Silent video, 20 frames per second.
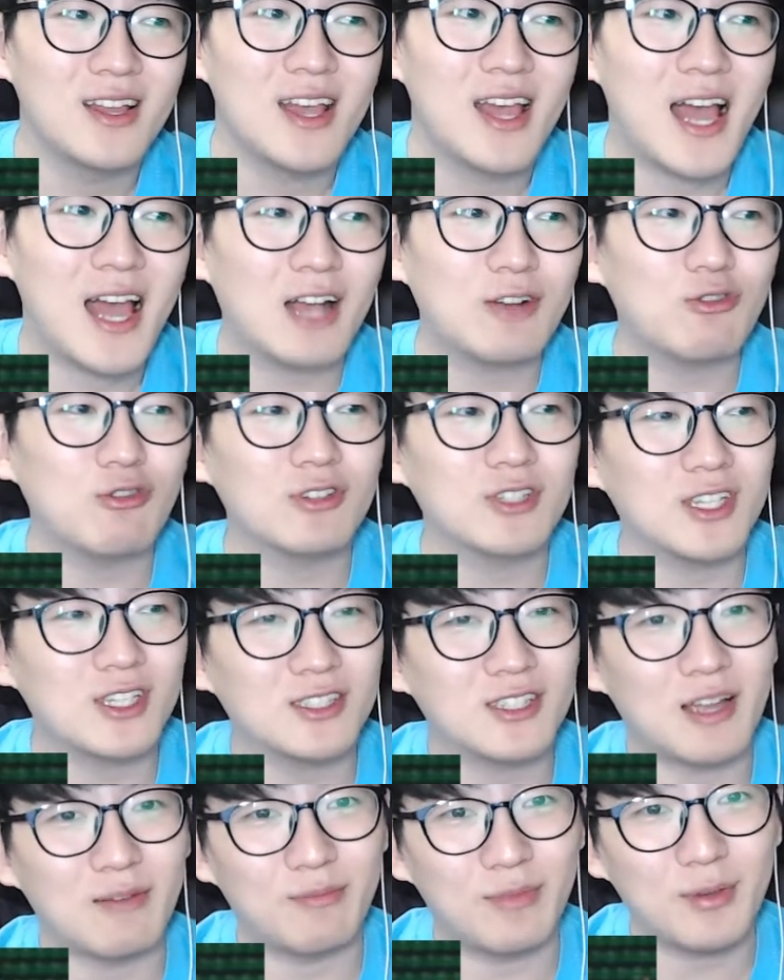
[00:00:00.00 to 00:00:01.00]
한국
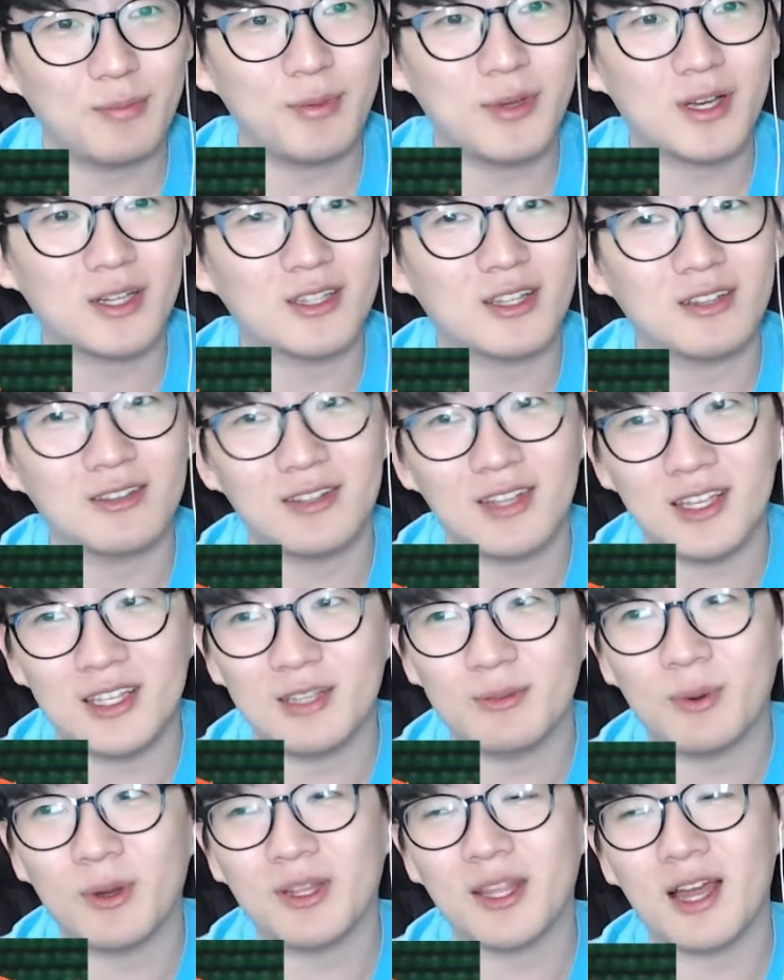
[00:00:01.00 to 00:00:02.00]
시리즈 MVP가 됐는데
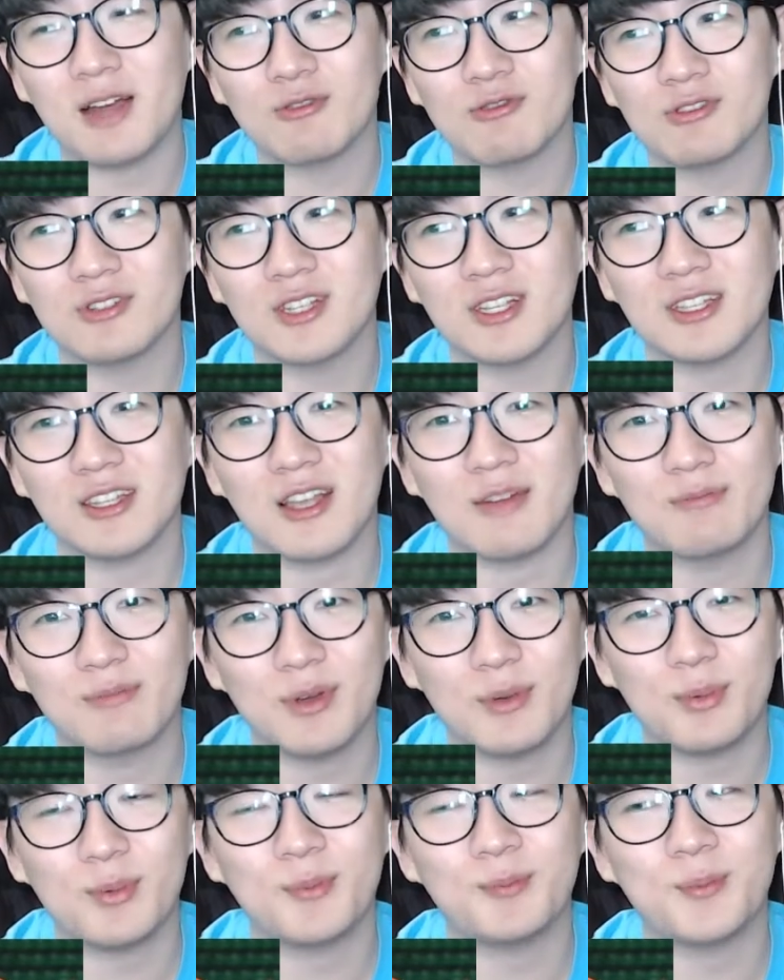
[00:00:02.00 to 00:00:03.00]
이번에 한국 시리즈
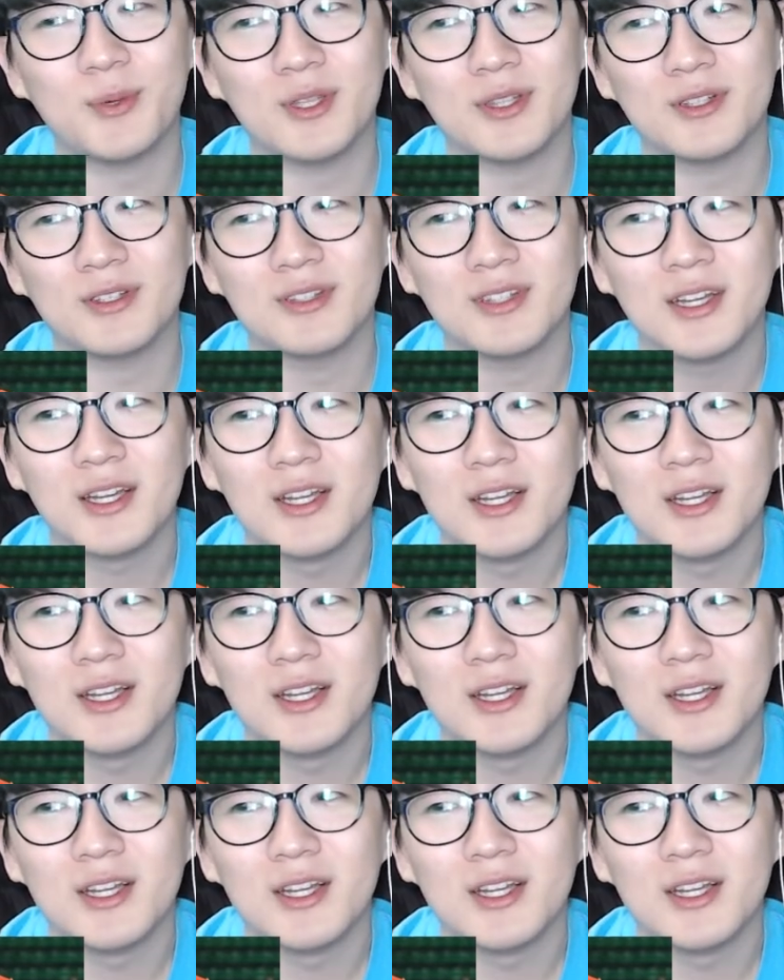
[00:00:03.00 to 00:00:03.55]
MVP는